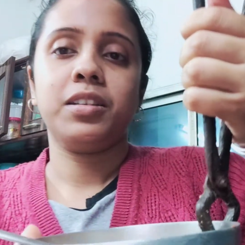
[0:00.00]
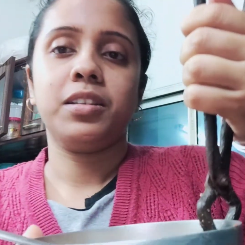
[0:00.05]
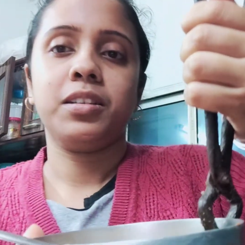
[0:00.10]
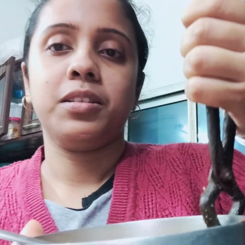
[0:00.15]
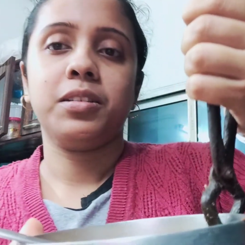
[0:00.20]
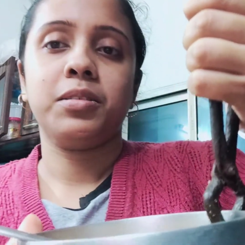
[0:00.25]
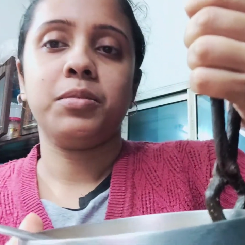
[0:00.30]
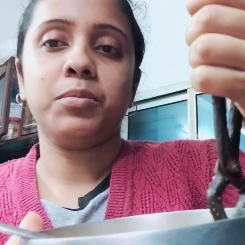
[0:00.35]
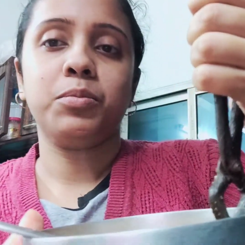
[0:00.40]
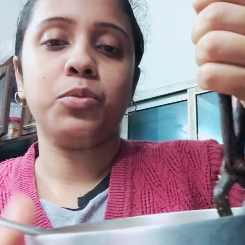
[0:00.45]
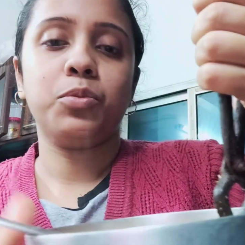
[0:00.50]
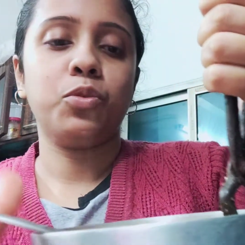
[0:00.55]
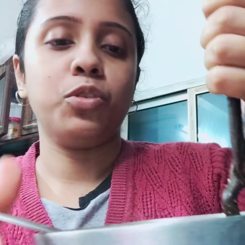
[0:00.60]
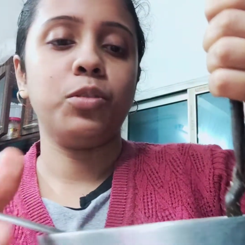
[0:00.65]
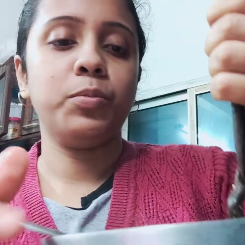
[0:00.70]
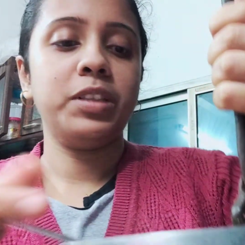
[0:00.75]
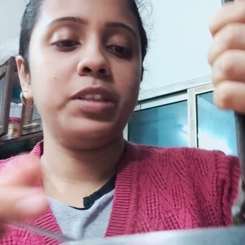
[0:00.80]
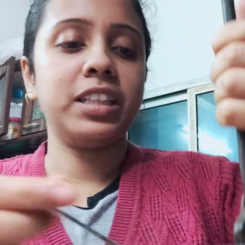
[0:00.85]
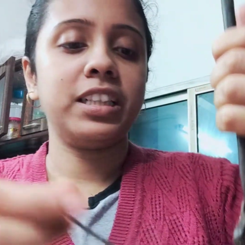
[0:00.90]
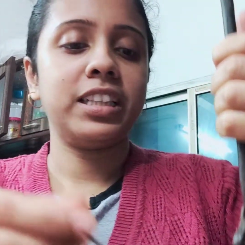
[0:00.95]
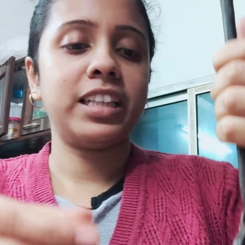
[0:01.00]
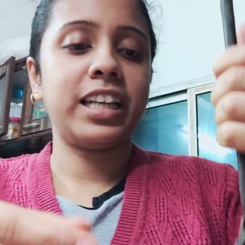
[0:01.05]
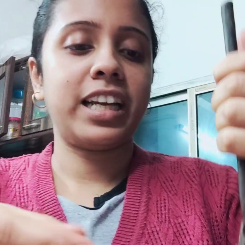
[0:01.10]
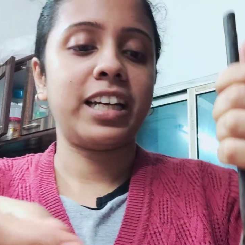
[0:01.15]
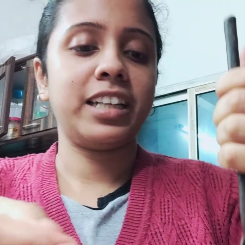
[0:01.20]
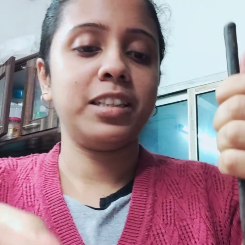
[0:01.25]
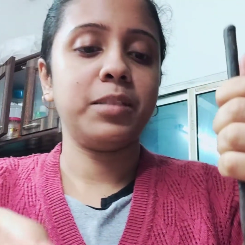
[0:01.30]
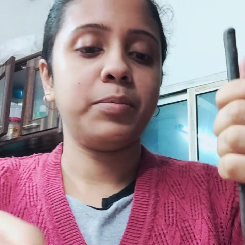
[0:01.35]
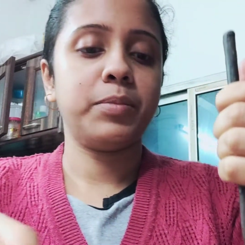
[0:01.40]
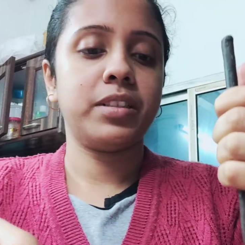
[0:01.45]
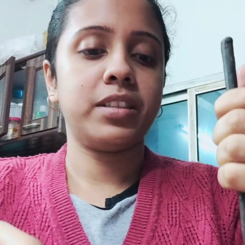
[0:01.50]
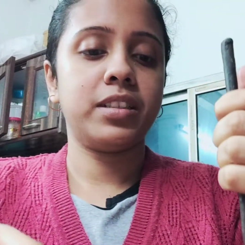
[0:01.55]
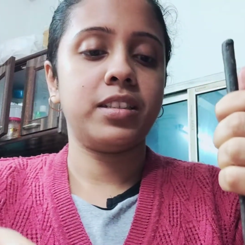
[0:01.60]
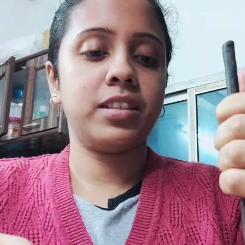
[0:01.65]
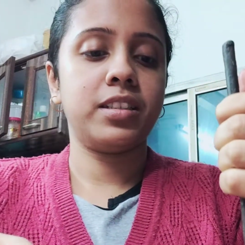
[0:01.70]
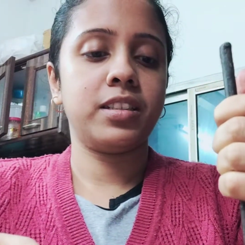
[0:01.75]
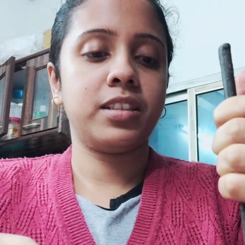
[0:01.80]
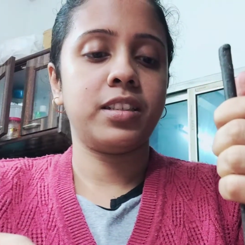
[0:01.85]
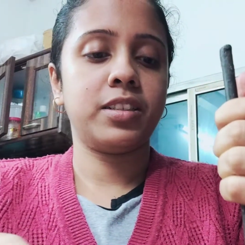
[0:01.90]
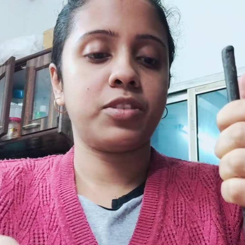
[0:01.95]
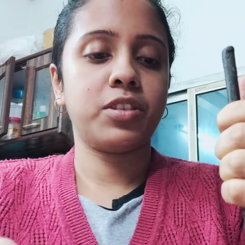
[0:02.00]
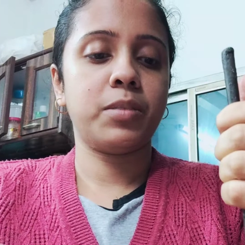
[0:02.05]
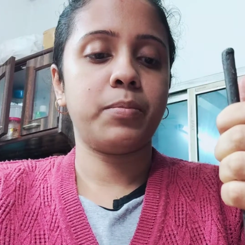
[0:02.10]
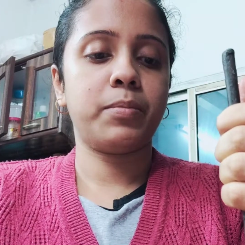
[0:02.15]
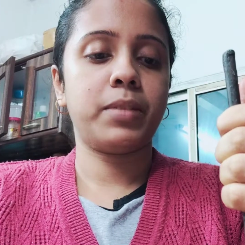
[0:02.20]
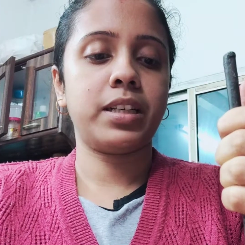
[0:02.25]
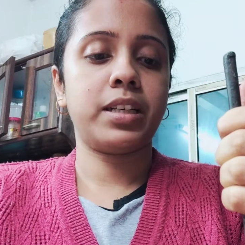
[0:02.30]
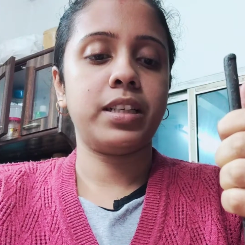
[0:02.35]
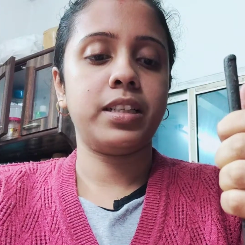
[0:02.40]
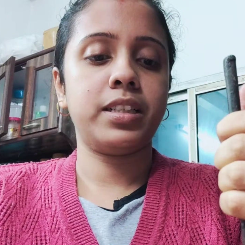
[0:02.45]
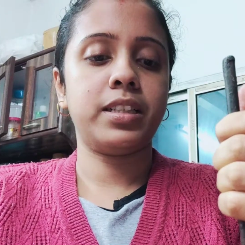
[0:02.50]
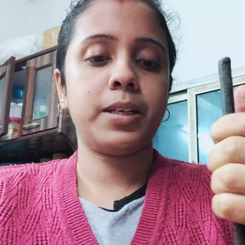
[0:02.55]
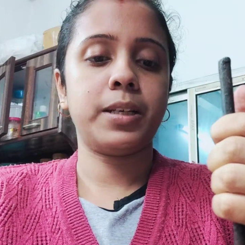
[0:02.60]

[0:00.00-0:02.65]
গুগল পিঠেটা দেখাতে পারছি না আসলে বাটিটা